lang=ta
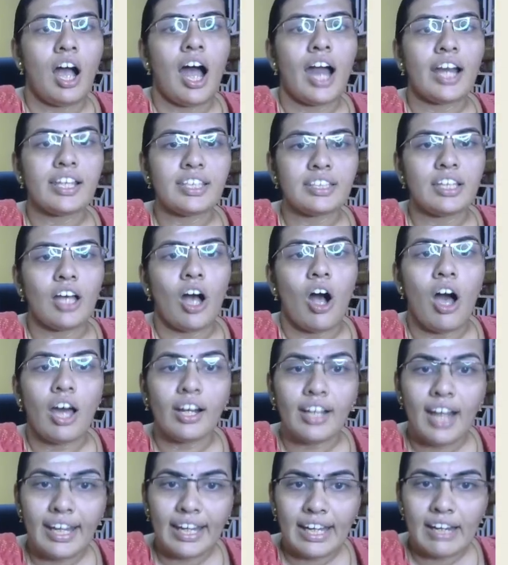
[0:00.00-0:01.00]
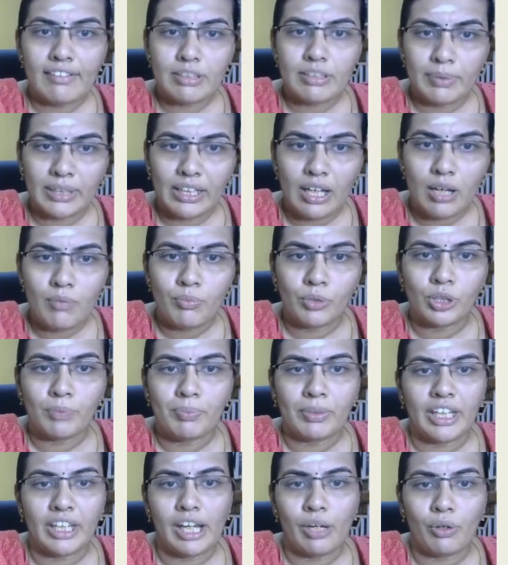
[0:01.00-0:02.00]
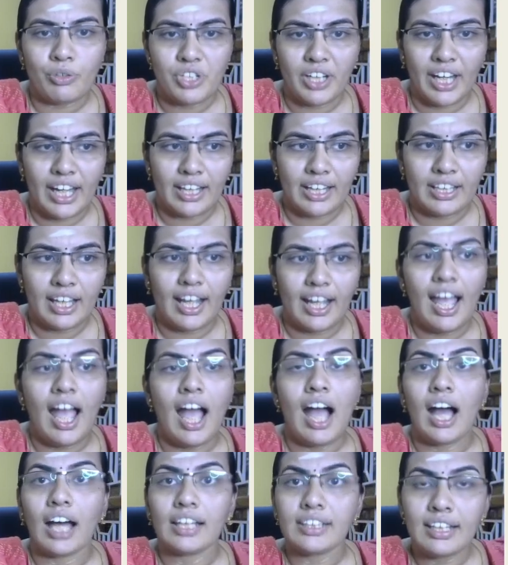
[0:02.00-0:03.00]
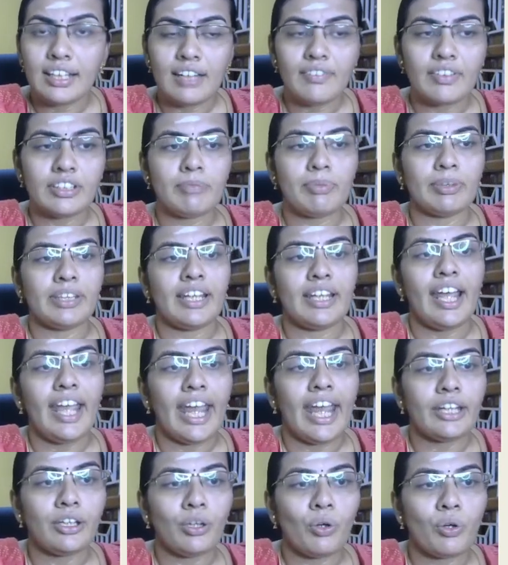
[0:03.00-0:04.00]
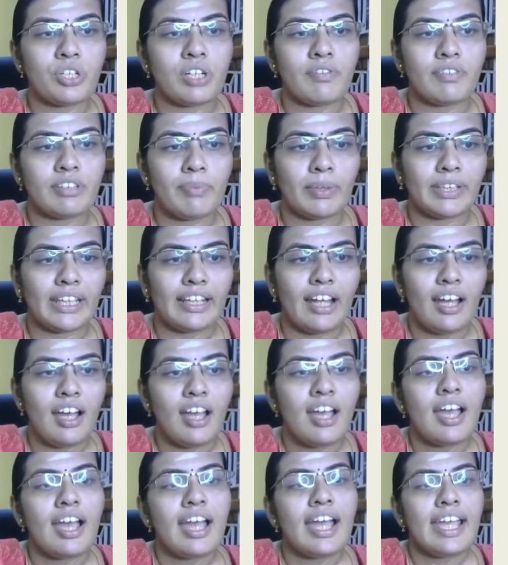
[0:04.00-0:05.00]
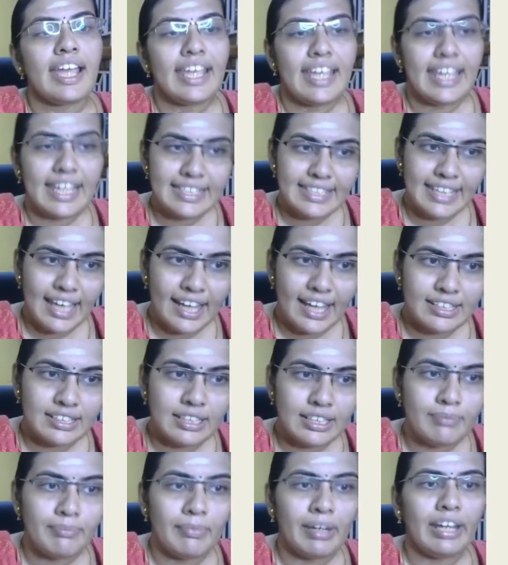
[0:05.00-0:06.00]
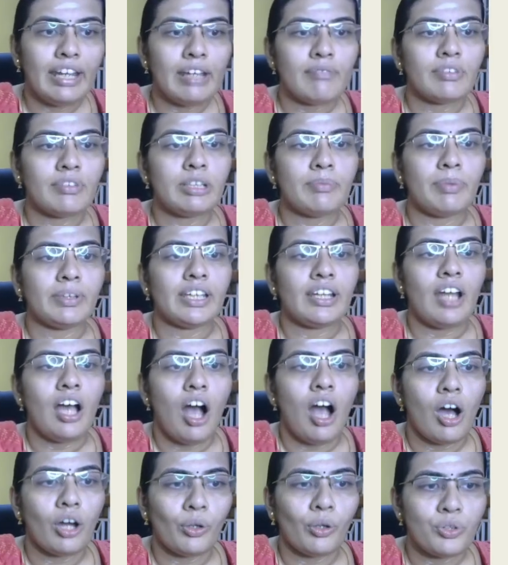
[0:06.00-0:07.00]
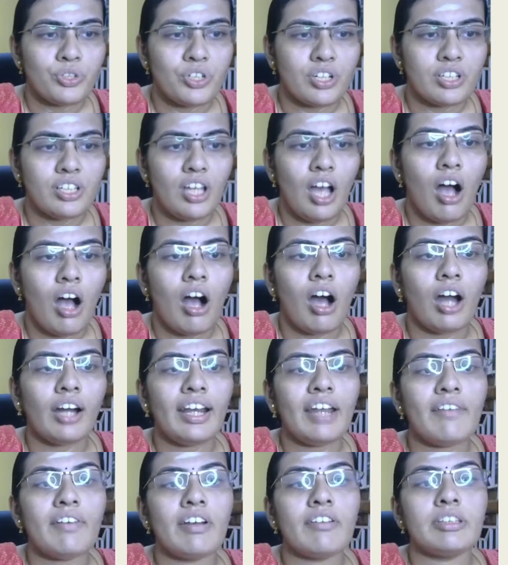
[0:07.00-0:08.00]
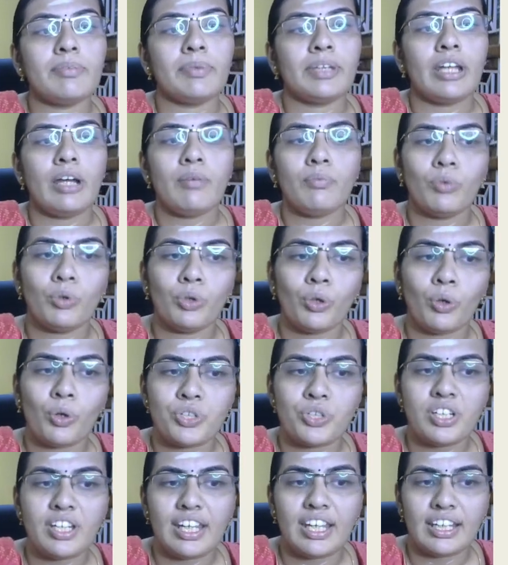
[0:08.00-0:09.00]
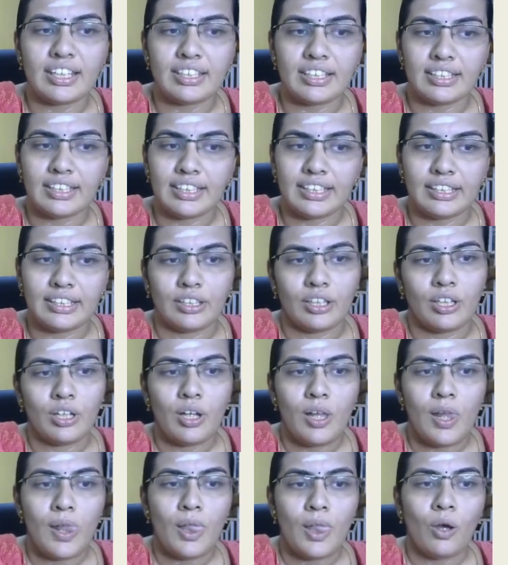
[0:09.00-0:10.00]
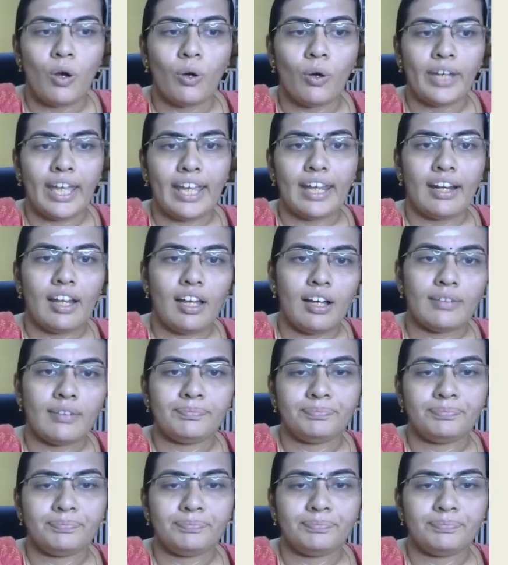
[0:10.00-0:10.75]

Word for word: அடுத்தது ஆர்கானிக்கில் வந்து பார்த்திங்கன்னா மொத்தம் பதினேழு கொஷின் கேட்டிருந்தாங்க அதில் வந்து பார்த்திங்கன்னா எட்டு கொஷின் வந்து பார்த்திங்கன்னா ஈஸியாக இருந்தது மீடியம் வந்து பார்த்திங்கன்னா ஆறு கொஷின் வந்து ஹார்ட் லெவலில் வந்து பார்த்திங்கன்னா மூணு கொஷின் இருந்தது ஓகேங்களா